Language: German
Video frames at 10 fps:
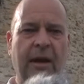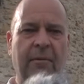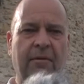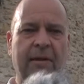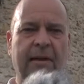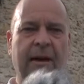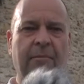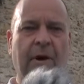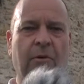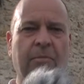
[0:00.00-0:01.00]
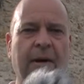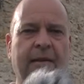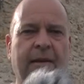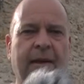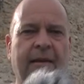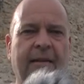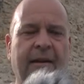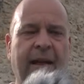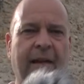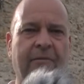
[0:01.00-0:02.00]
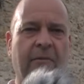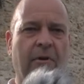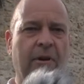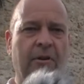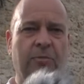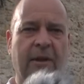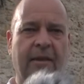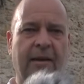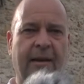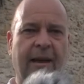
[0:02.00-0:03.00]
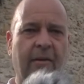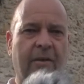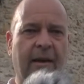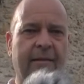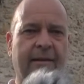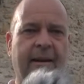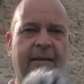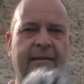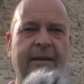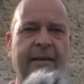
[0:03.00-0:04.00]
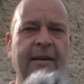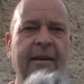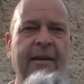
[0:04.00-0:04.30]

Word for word: Aber wenn die ein Brautpaar sehen, dann helfen euch die Spaziergänger und Gäste garantiert.